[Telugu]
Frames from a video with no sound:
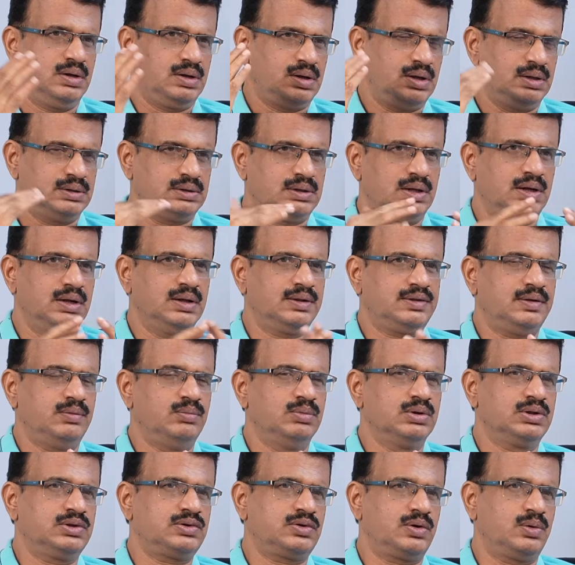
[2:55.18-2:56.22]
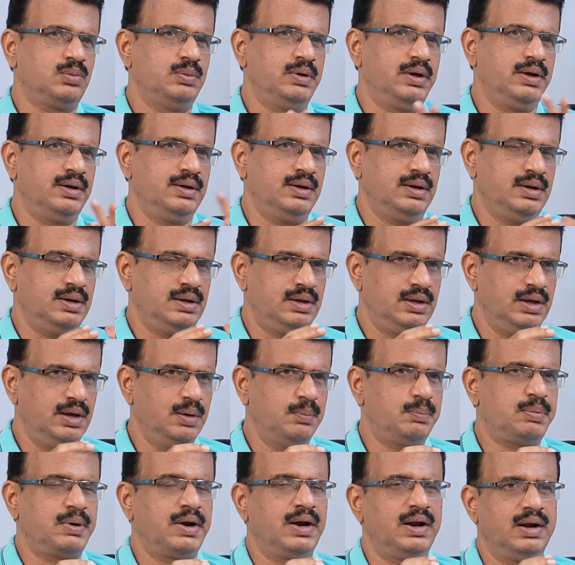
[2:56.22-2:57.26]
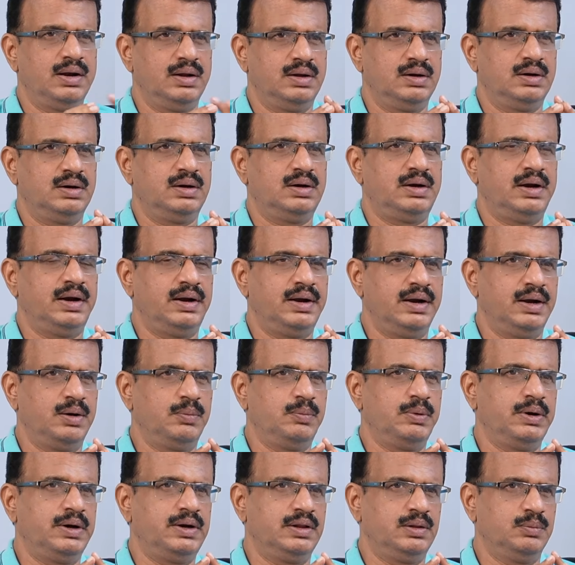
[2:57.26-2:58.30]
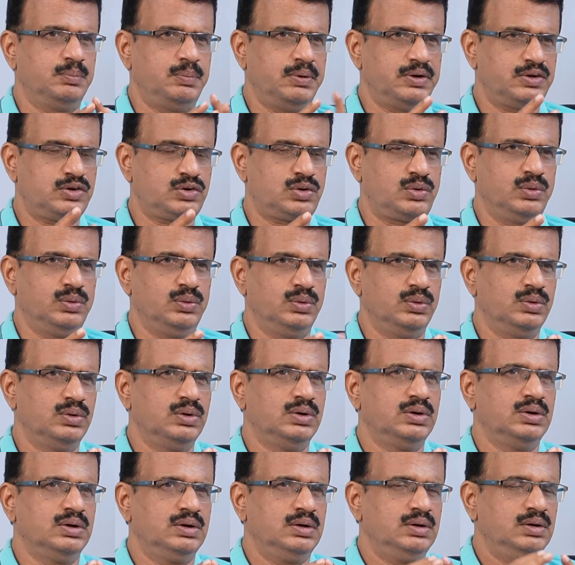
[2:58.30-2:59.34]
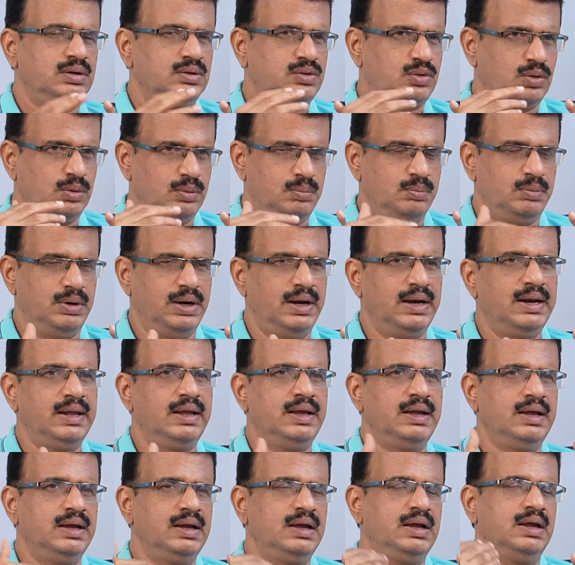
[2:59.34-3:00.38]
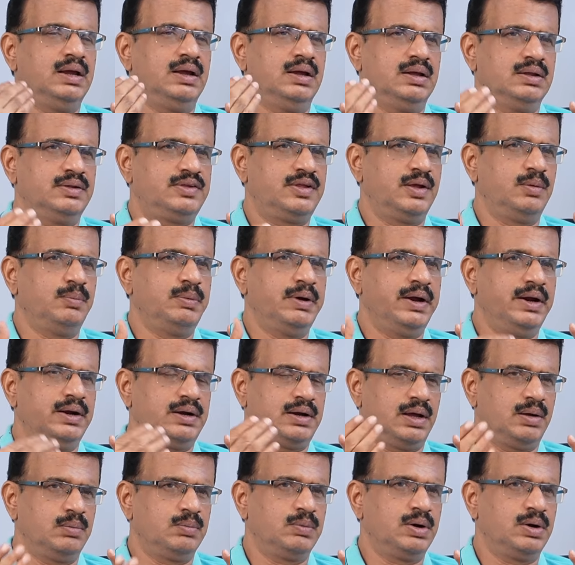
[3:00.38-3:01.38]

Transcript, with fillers: గత సంవత్సరమే ఏప్రిల్ డెడ్ ఎండ్ పెట్టింది ఫస్ట్ సో మళ్ళీ సిబిఐ టైం